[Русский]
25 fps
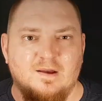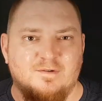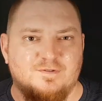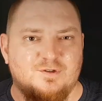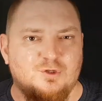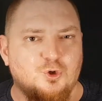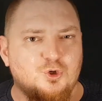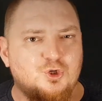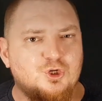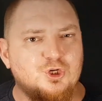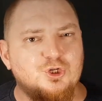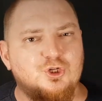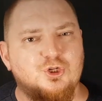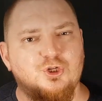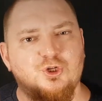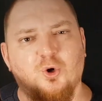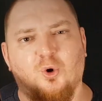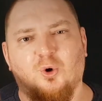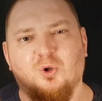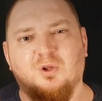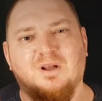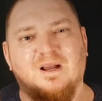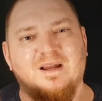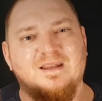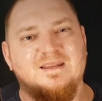Все очень
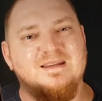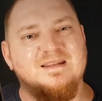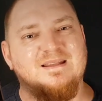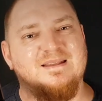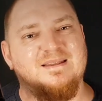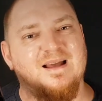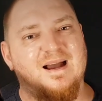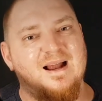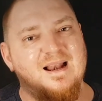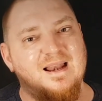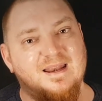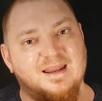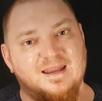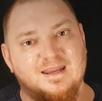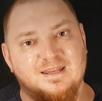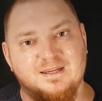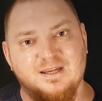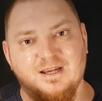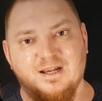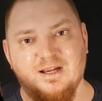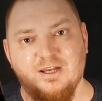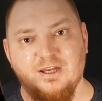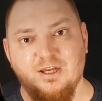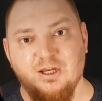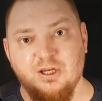четко, детально и
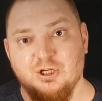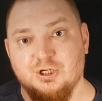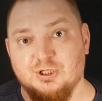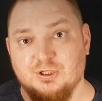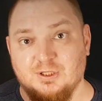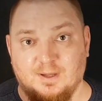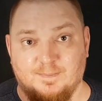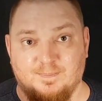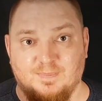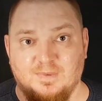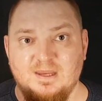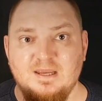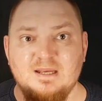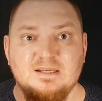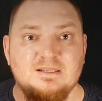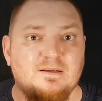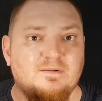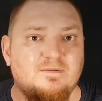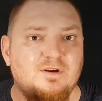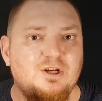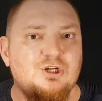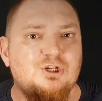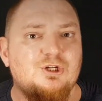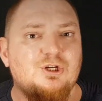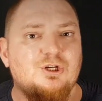технично. Если
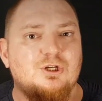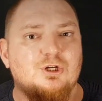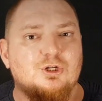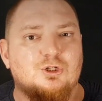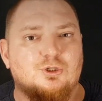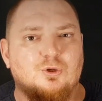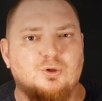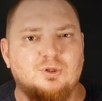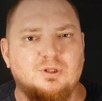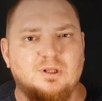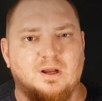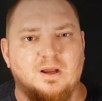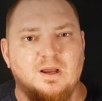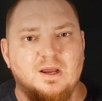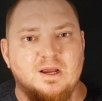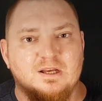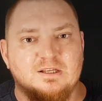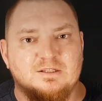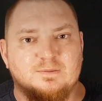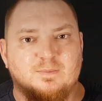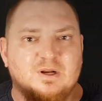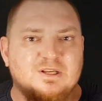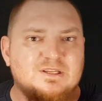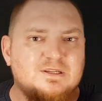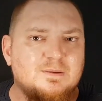вы ищете что-то
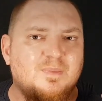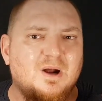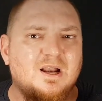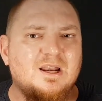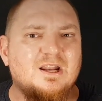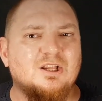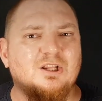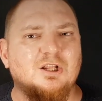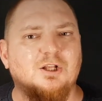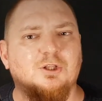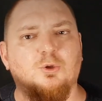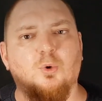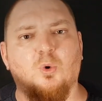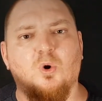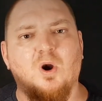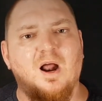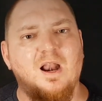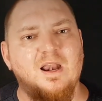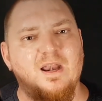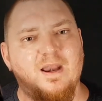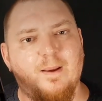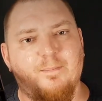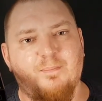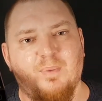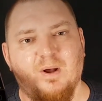с максимально
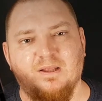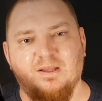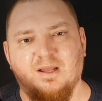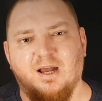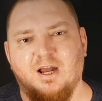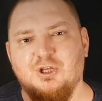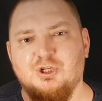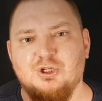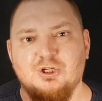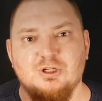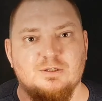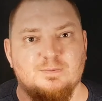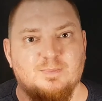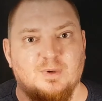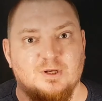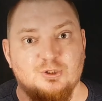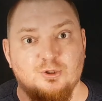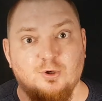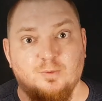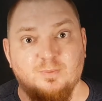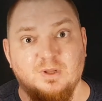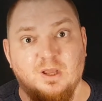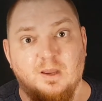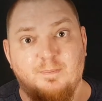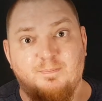натуральной подачей,
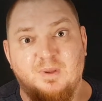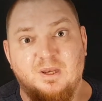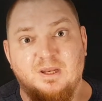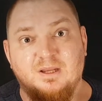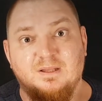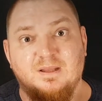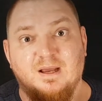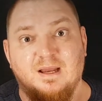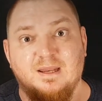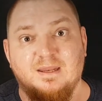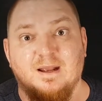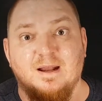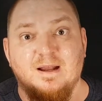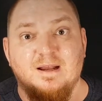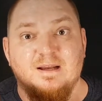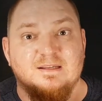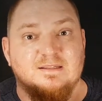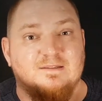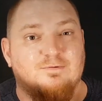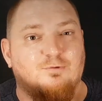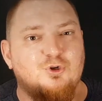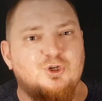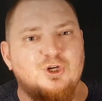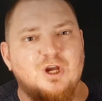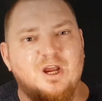способное передать
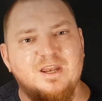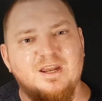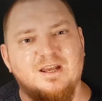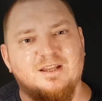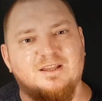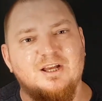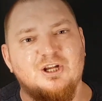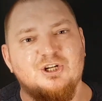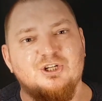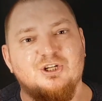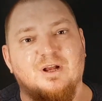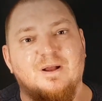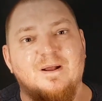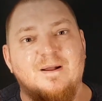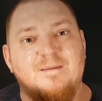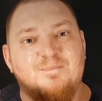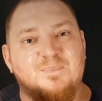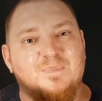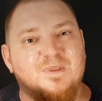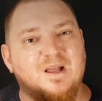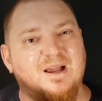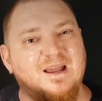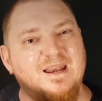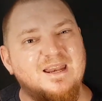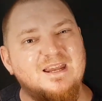звучание даже
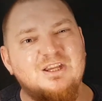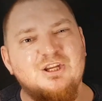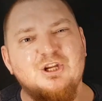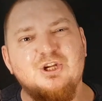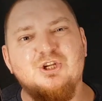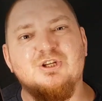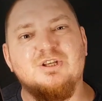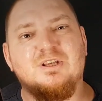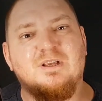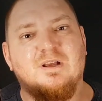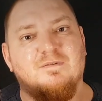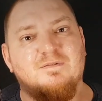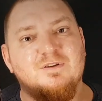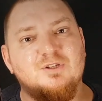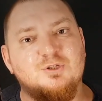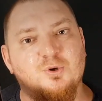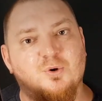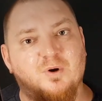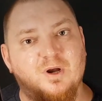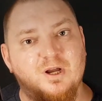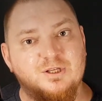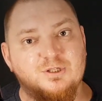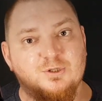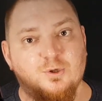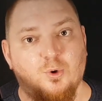на критически
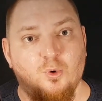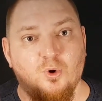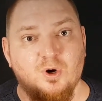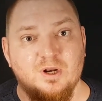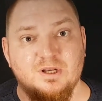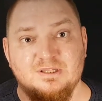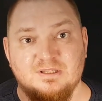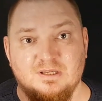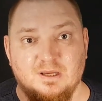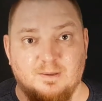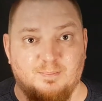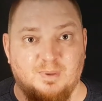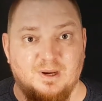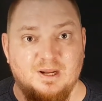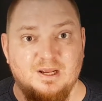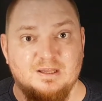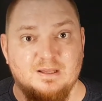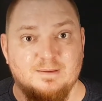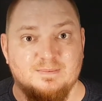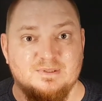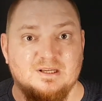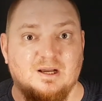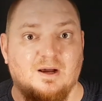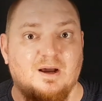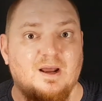высокой скорости и при
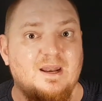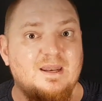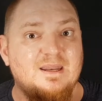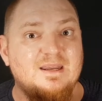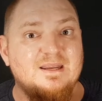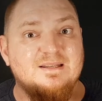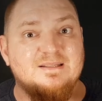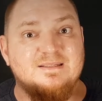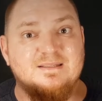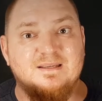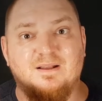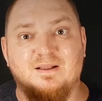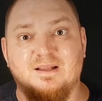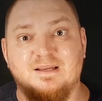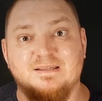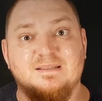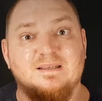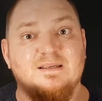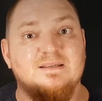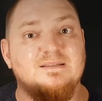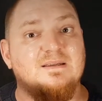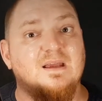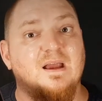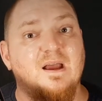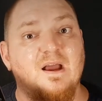этом сохранить
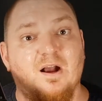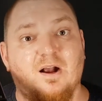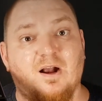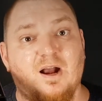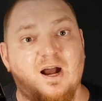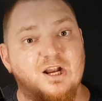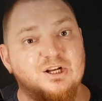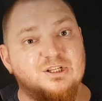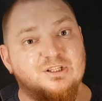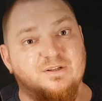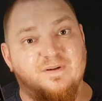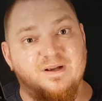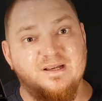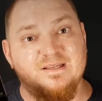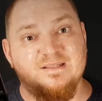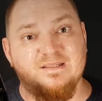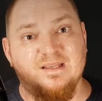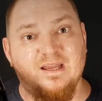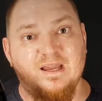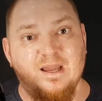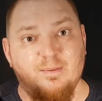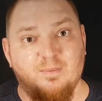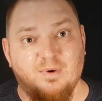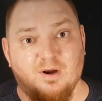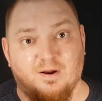целостность каждого из
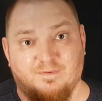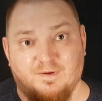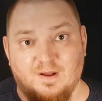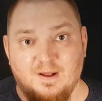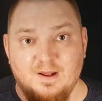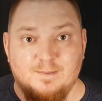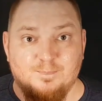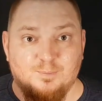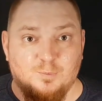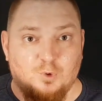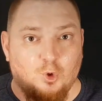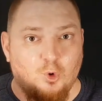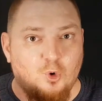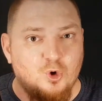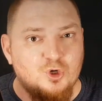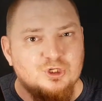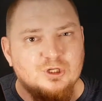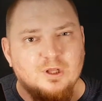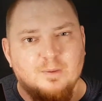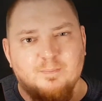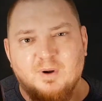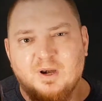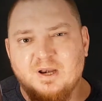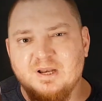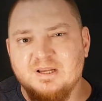тембров,
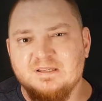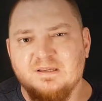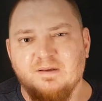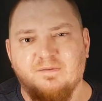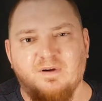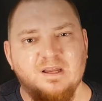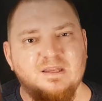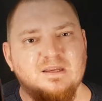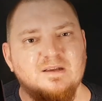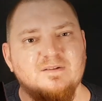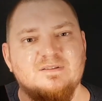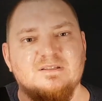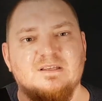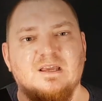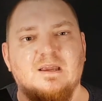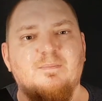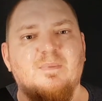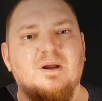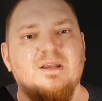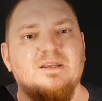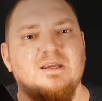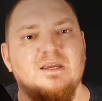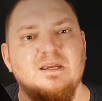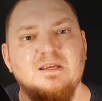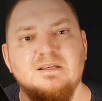точно прорисовать их
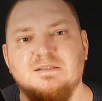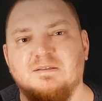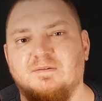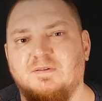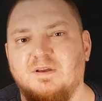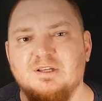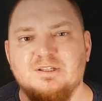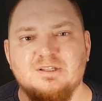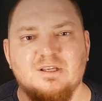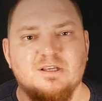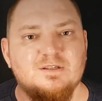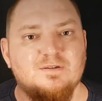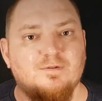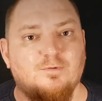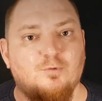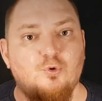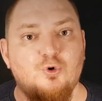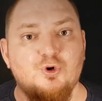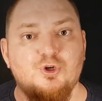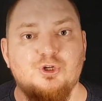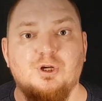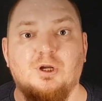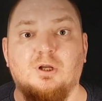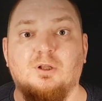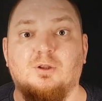взаимодействие и
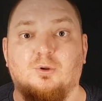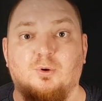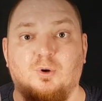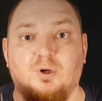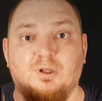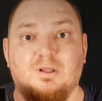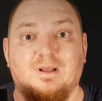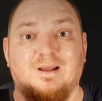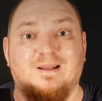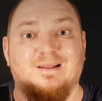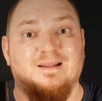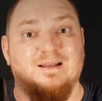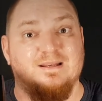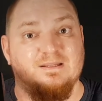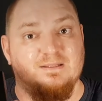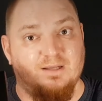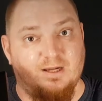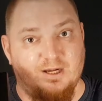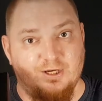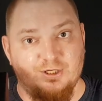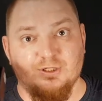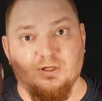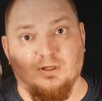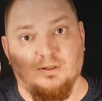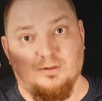созвучие, то это
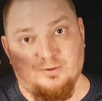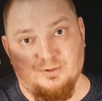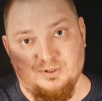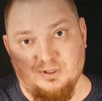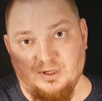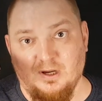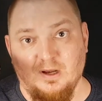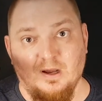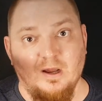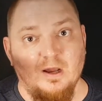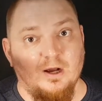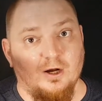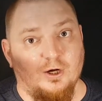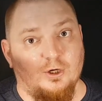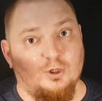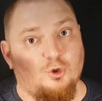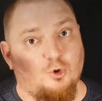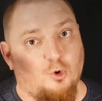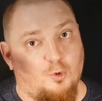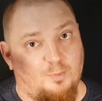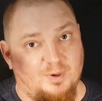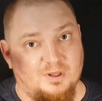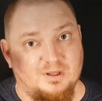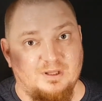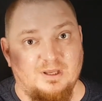однозначно, друзья, к
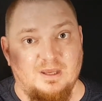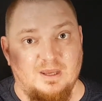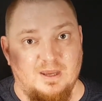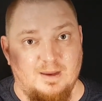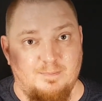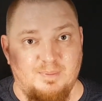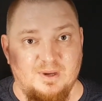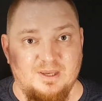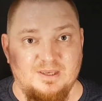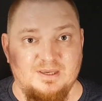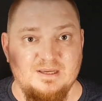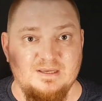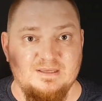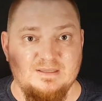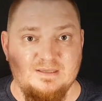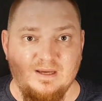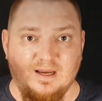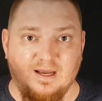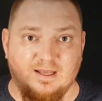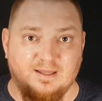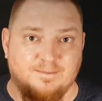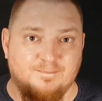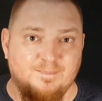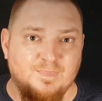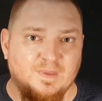топинке
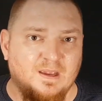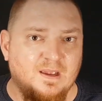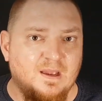Е50.